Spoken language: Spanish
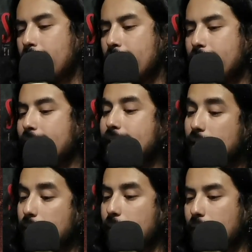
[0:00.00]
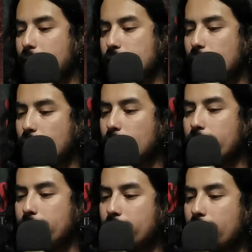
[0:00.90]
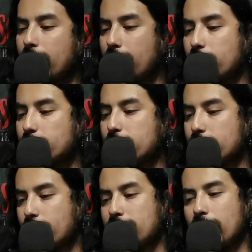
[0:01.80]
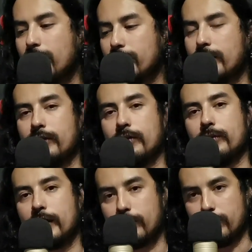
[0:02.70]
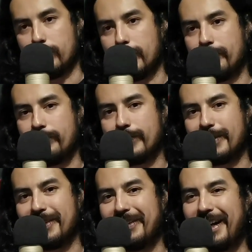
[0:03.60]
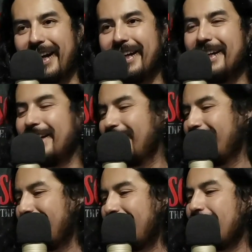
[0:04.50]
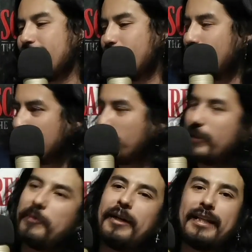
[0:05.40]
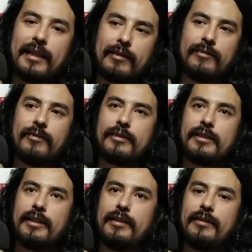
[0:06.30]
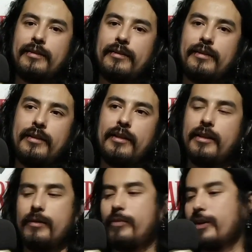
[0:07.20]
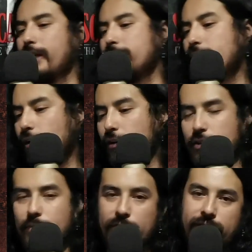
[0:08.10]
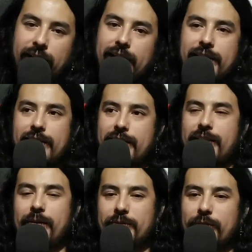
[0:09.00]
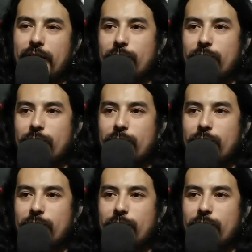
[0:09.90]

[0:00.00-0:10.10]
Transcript: Y en esta primera versión pueden ver a los pastores encontrando una tumba. ¿Ok? Y ahí es donde se pone buena la cosa. Porque si todos somos felices y estamos muy a